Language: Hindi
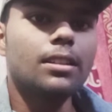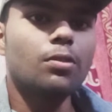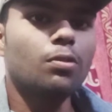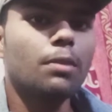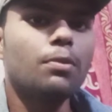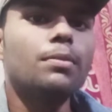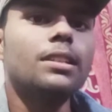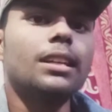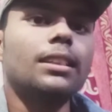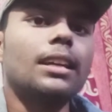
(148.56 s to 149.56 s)
और भी
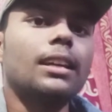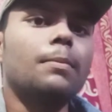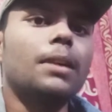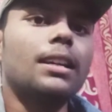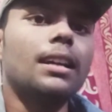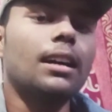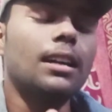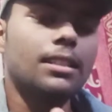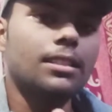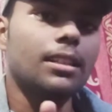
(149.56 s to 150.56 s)
मिल जाता है कि भाई
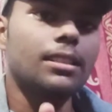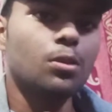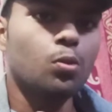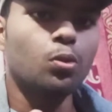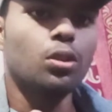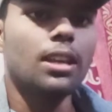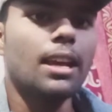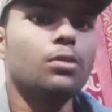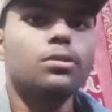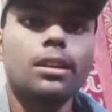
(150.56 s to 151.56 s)
हाँ इस तरह से होती
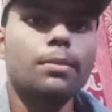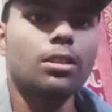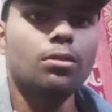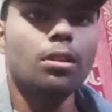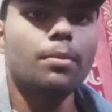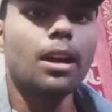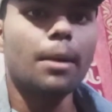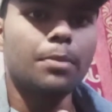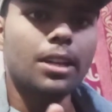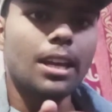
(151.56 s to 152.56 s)
है उसके बाद तो हमें
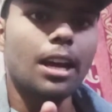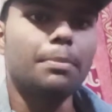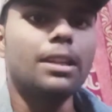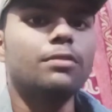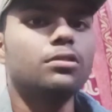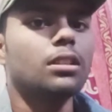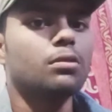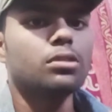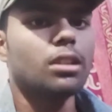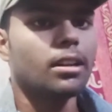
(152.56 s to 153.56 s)
अपने आप ही कुछ ना
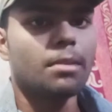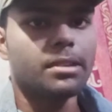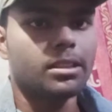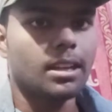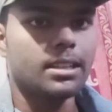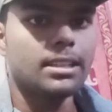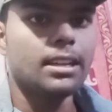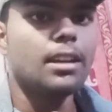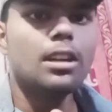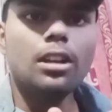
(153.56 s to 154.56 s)
कुछ करना पड़ता है ठीक
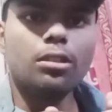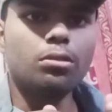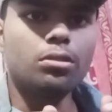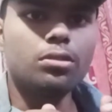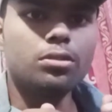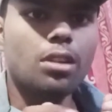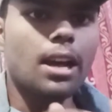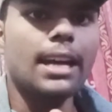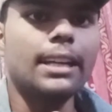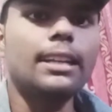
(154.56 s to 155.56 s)
है तो जो
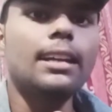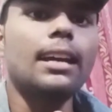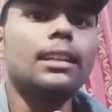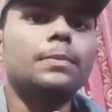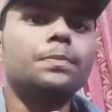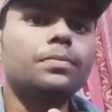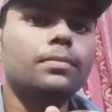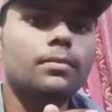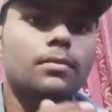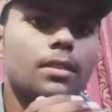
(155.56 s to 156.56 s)
हैकिंग है ना
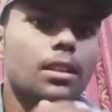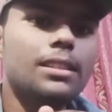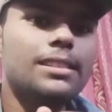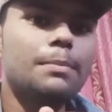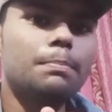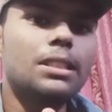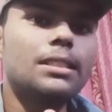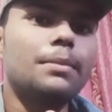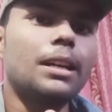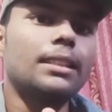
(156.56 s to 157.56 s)
सिंपल
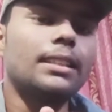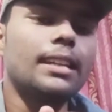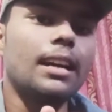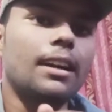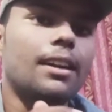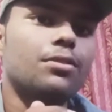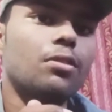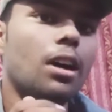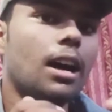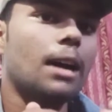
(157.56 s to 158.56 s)
सी बात है कि अगर
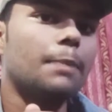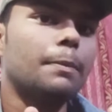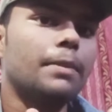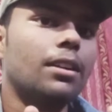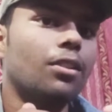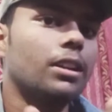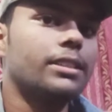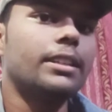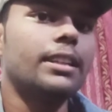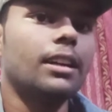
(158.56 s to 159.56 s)
जो आप अपना
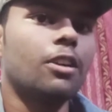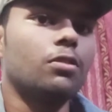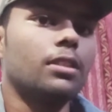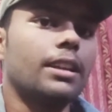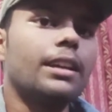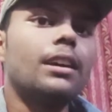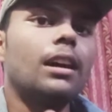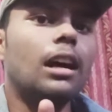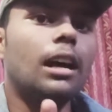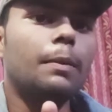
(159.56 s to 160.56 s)
नॉलेज नहीं लगाओगे
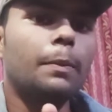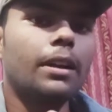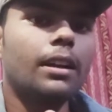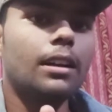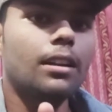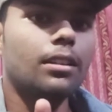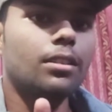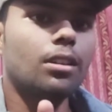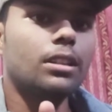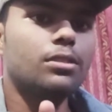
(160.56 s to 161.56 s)
आप अपना
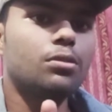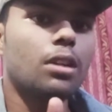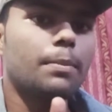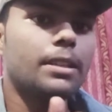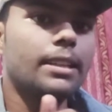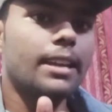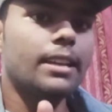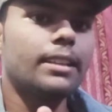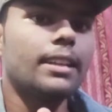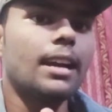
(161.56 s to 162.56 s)
नॉलेज जो आपने
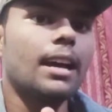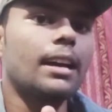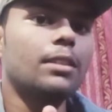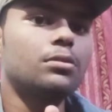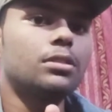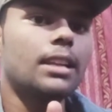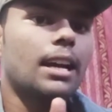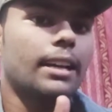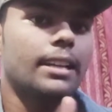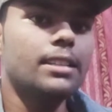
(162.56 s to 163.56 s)
गेन किया है उससे
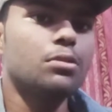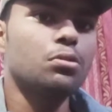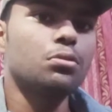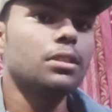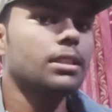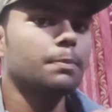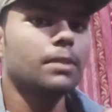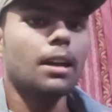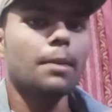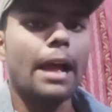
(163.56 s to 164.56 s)
आगे नहीं सोचोगे तब
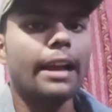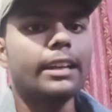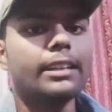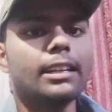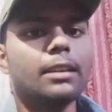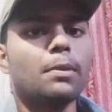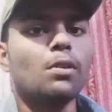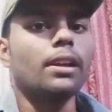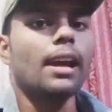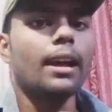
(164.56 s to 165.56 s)
तक आप हैकिंग नहीं कर
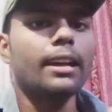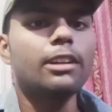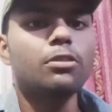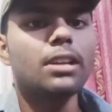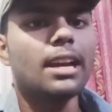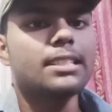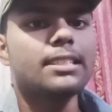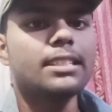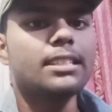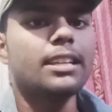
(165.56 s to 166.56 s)
पाओगे हैकिंग कोई
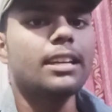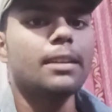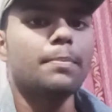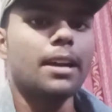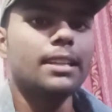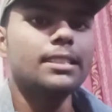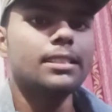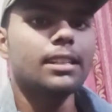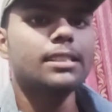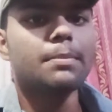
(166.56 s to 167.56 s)
ऐसी चीज़ नहीं कि मैंने
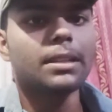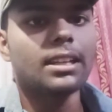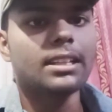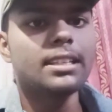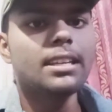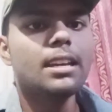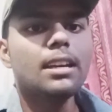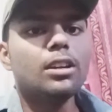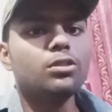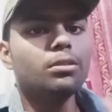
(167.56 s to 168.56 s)
जिस तरह से बता दी
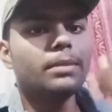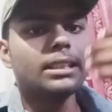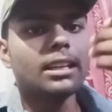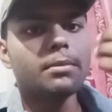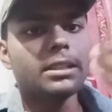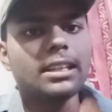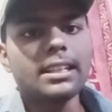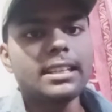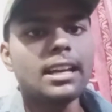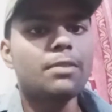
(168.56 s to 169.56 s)
जो मेथड
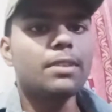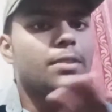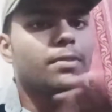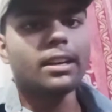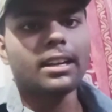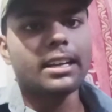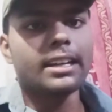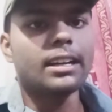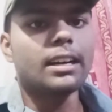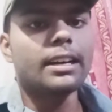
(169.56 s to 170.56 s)
बता दिया वही वर्क
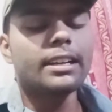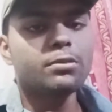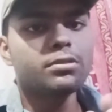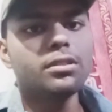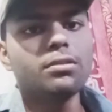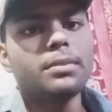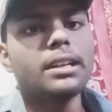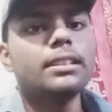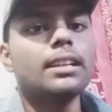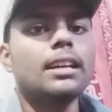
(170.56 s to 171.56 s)
करेगा अरे कुछ दिनों
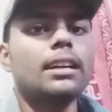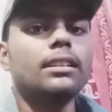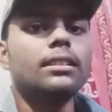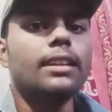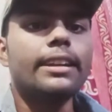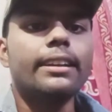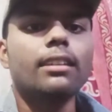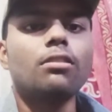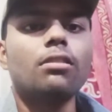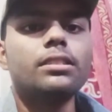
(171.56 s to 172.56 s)
बाद ना यार नई
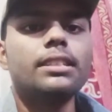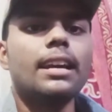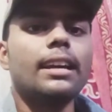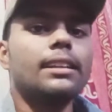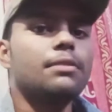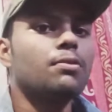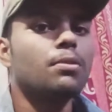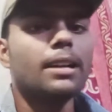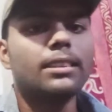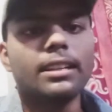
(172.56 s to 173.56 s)
टेक्नोलॉजी आएगी
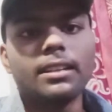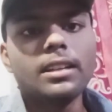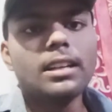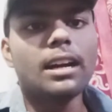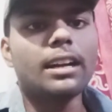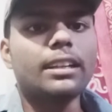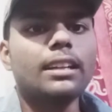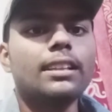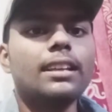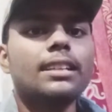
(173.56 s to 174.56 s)
वो मेथड
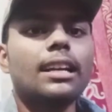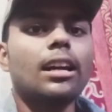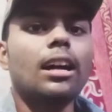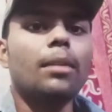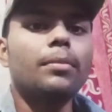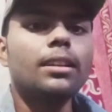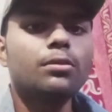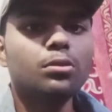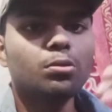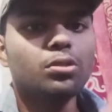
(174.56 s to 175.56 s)
हटा दिया जाएगा हमें ना
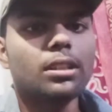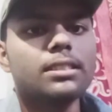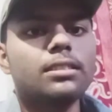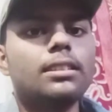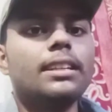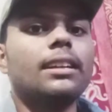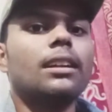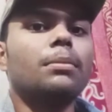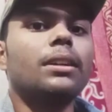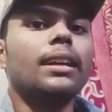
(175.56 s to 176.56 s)
कुछ दूसरा
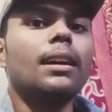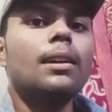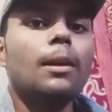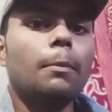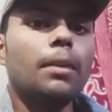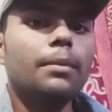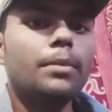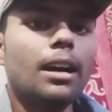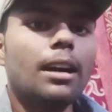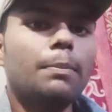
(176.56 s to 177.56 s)
देखना पड़ेगा मतलब
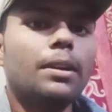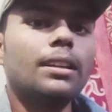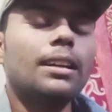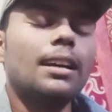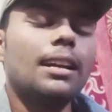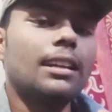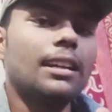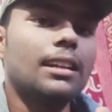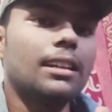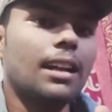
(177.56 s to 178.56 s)
यहाँ पर ना
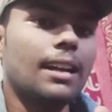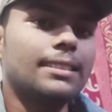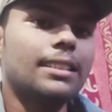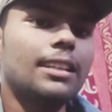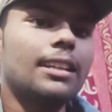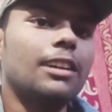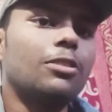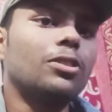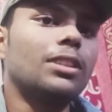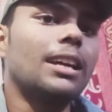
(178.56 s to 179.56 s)
एक ऐसा तरीका
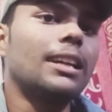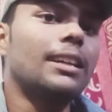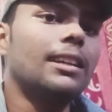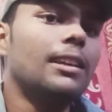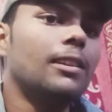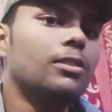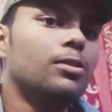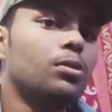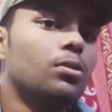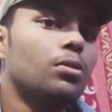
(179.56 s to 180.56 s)
होता है कि
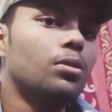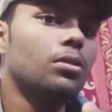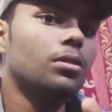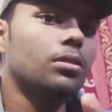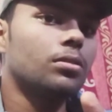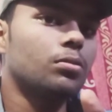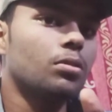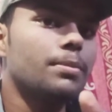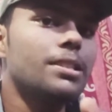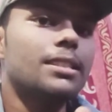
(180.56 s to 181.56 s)
जो
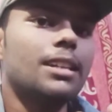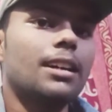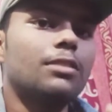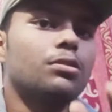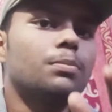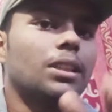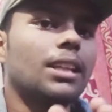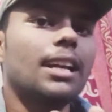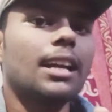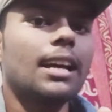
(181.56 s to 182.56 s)
कोई भी इंसान कुछ
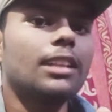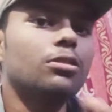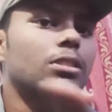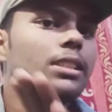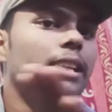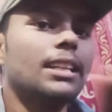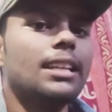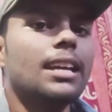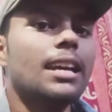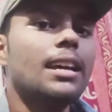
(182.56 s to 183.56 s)
बता रहा है तो ये नहीं है